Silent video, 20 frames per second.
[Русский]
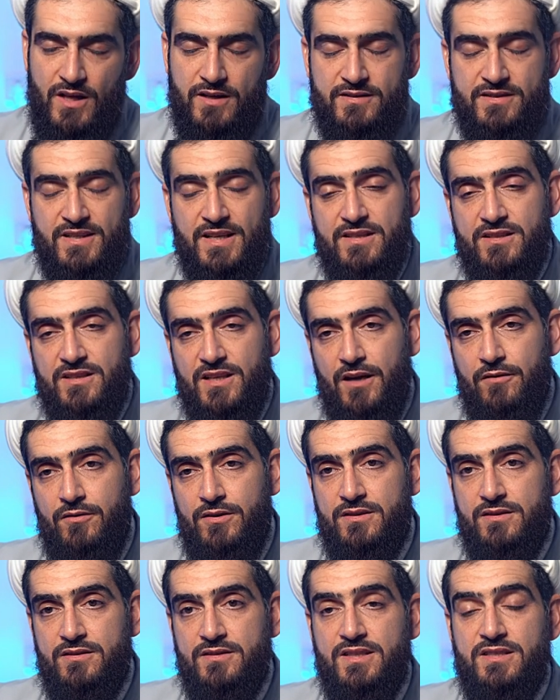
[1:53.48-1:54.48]

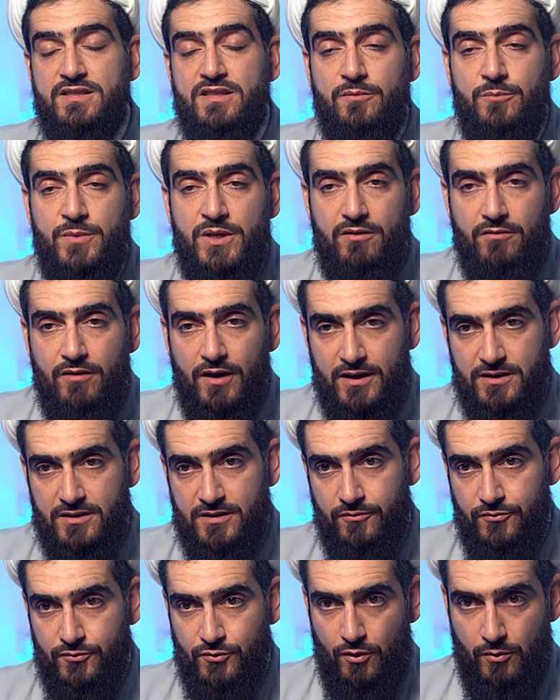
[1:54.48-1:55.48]
заставить
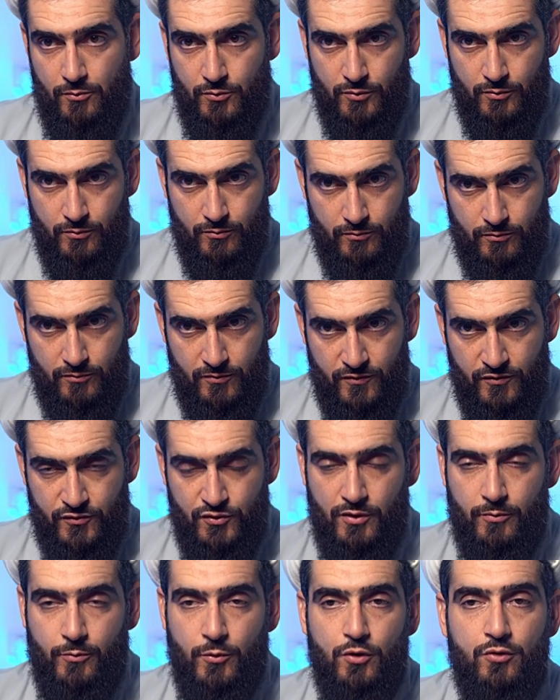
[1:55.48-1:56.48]
засомневаться в том, в
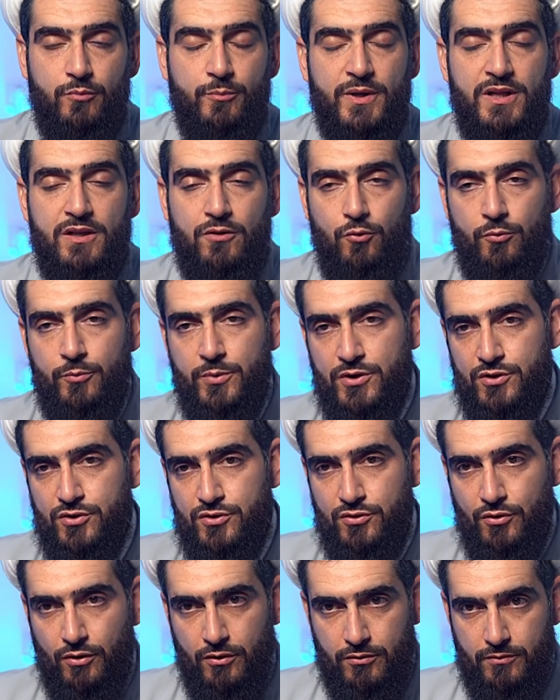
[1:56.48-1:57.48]
чем он был
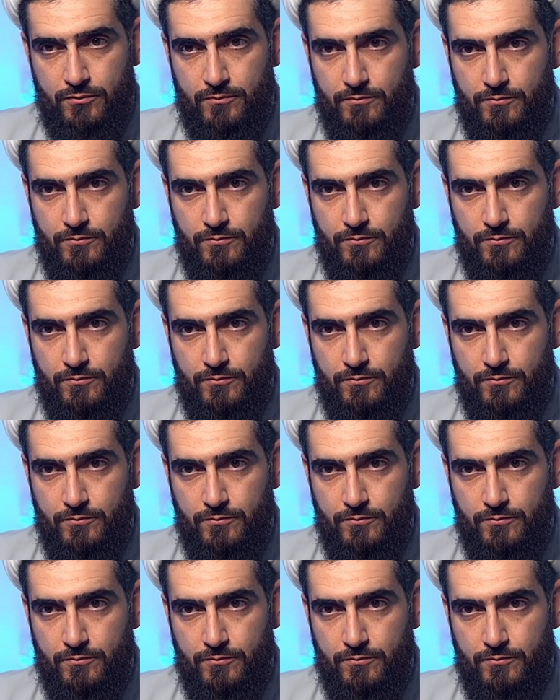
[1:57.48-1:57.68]
убежден.